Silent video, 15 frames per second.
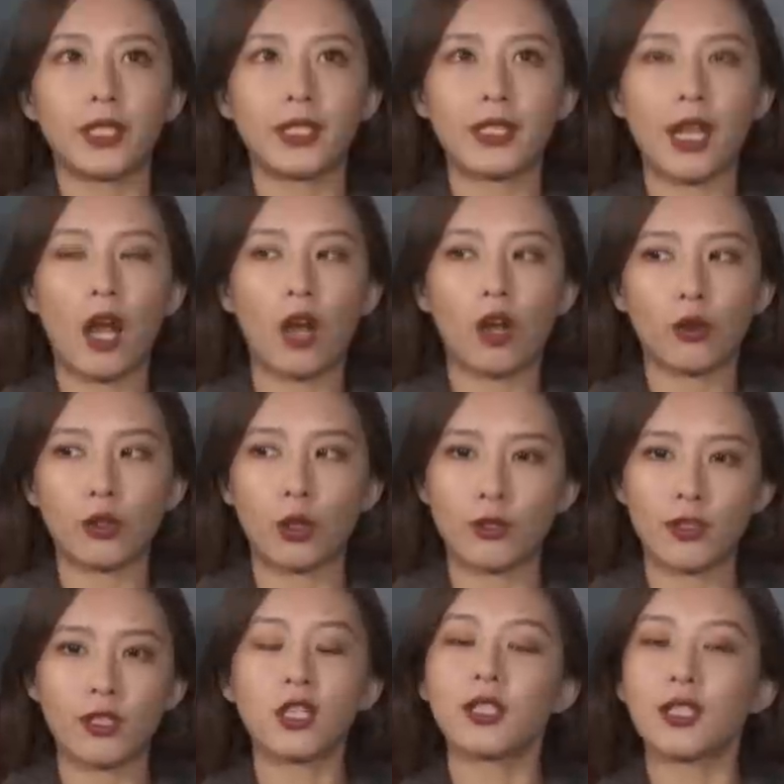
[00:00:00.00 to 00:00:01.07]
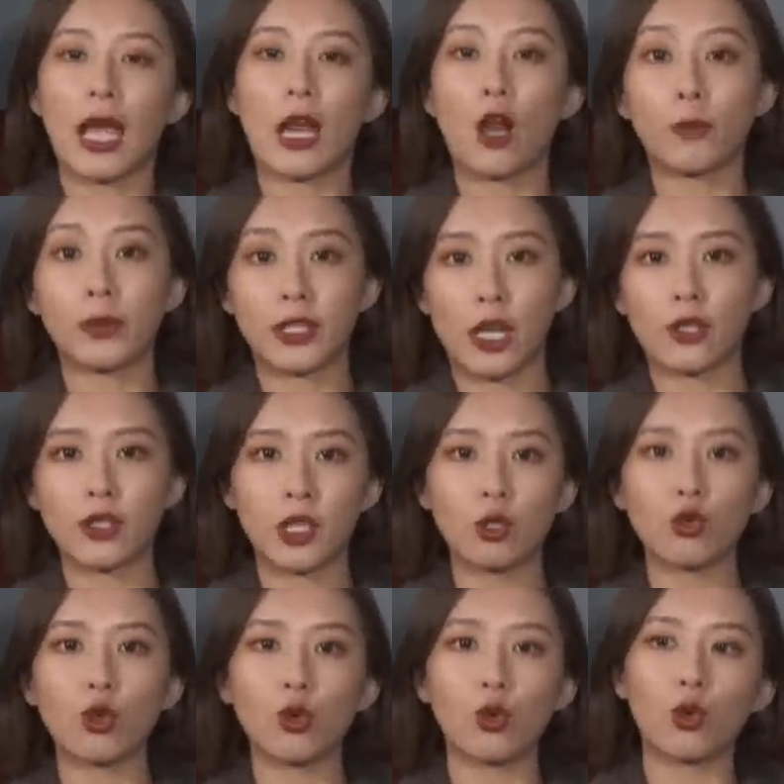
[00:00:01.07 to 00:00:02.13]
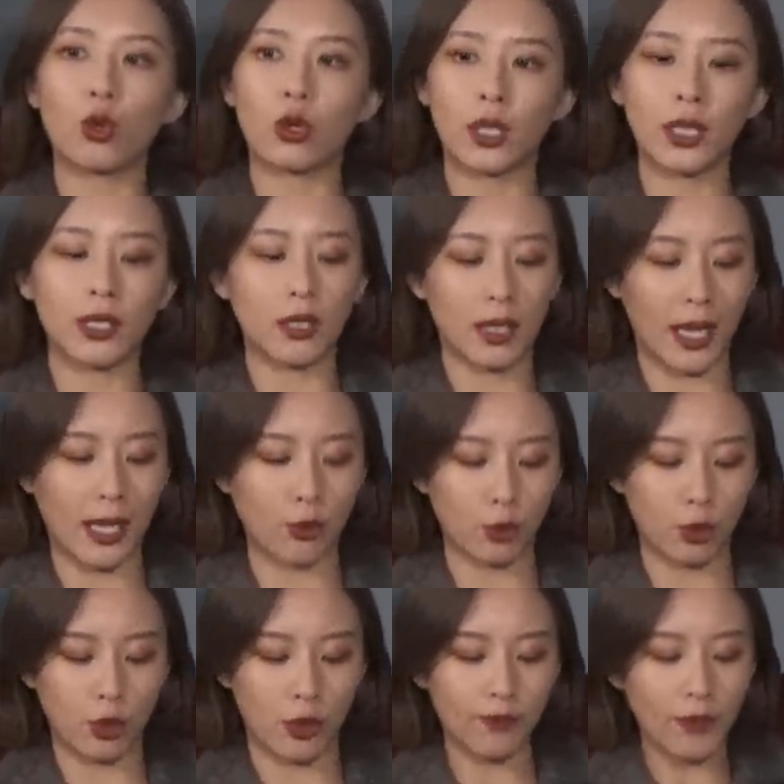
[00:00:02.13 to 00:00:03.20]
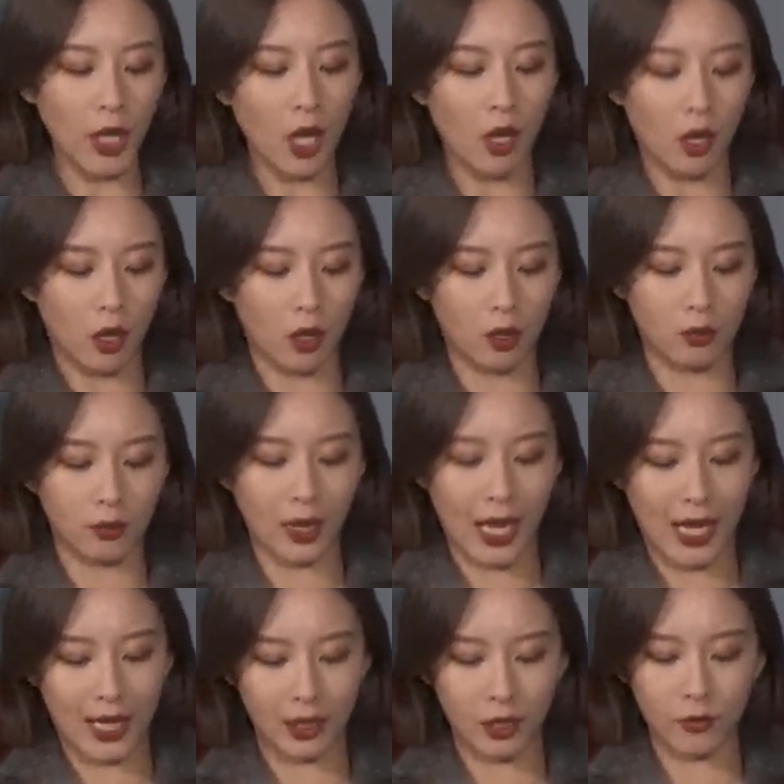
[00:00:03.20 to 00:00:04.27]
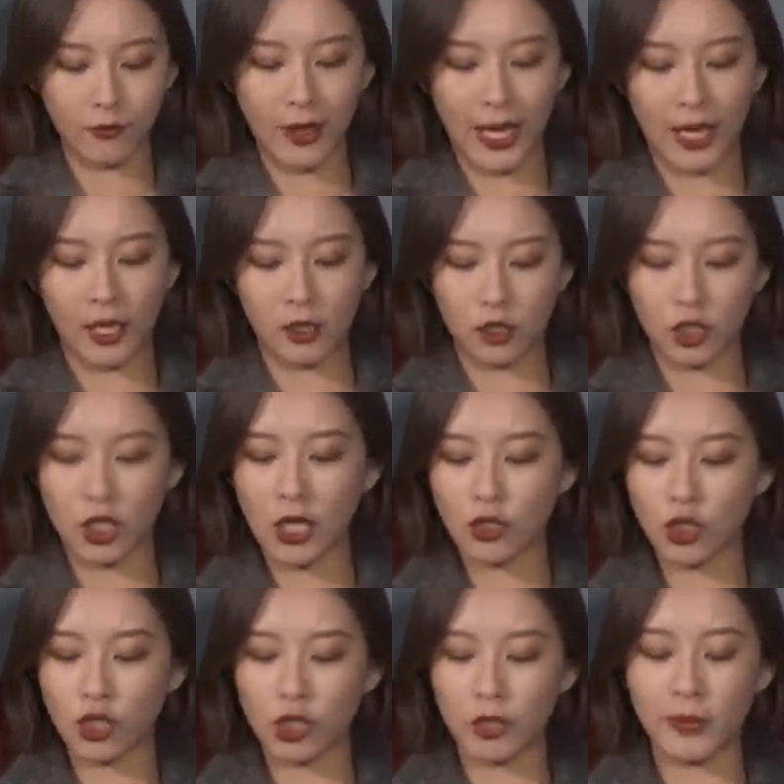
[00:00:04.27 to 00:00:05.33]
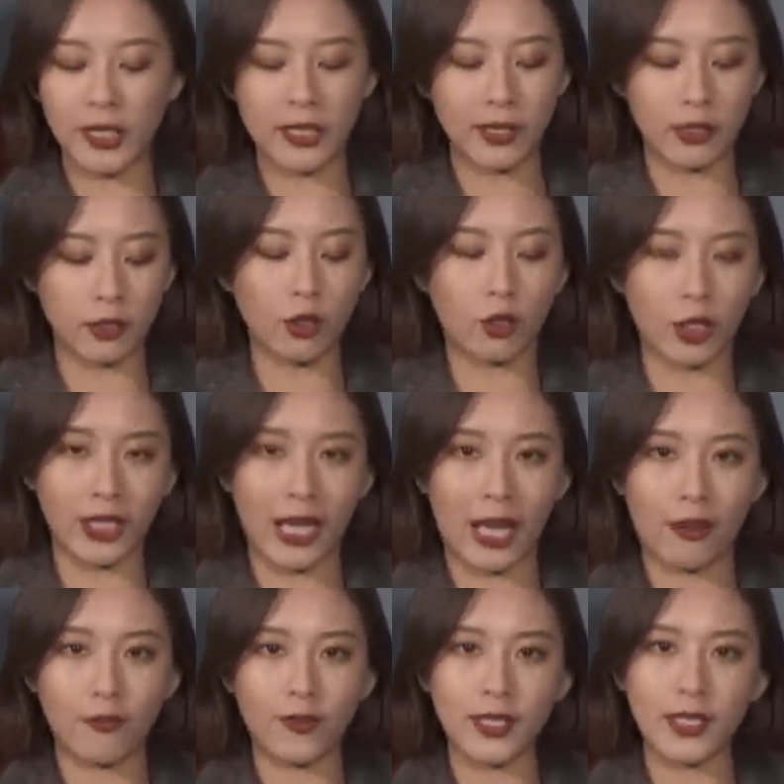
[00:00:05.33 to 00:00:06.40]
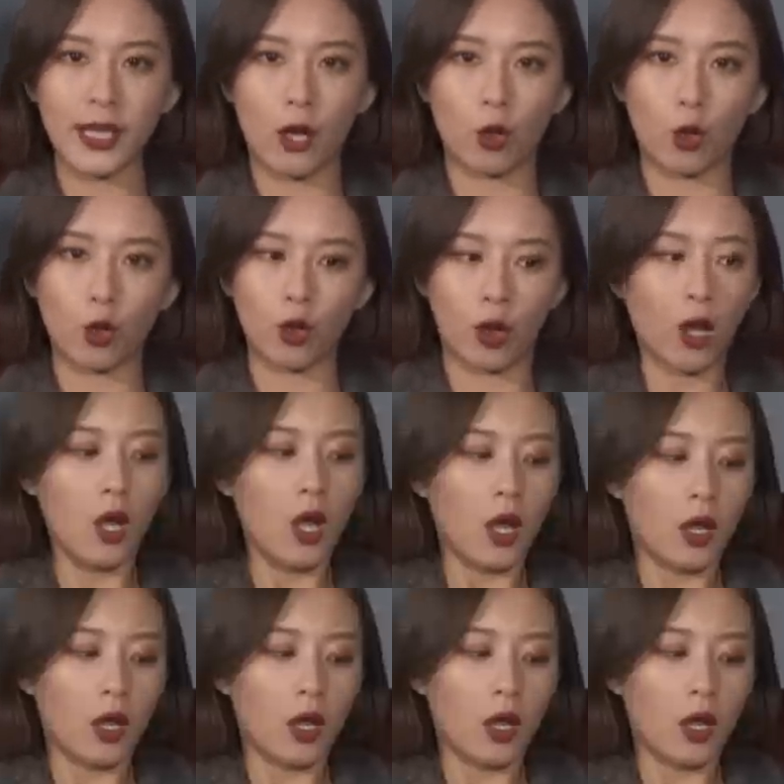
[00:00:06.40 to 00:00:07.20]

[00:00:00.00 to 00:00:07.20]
比较有色彩啊，比较青春活力的感觉。呃，那另外上支视频其实有跟大家分享过。